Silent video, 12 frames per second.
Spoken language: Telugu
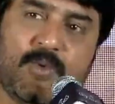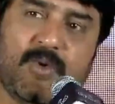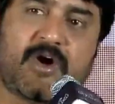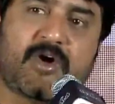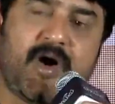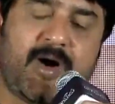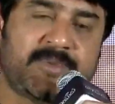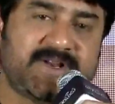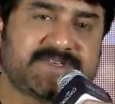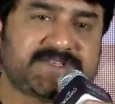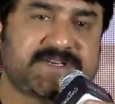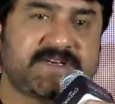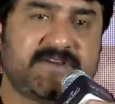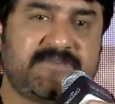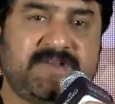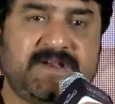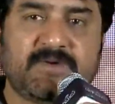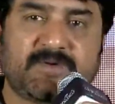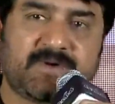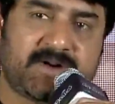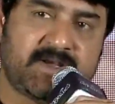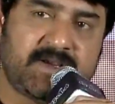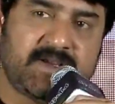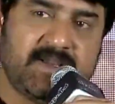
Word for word: ఒక కాంపిటీషన్కి ఫీల్ అవ్వకుండా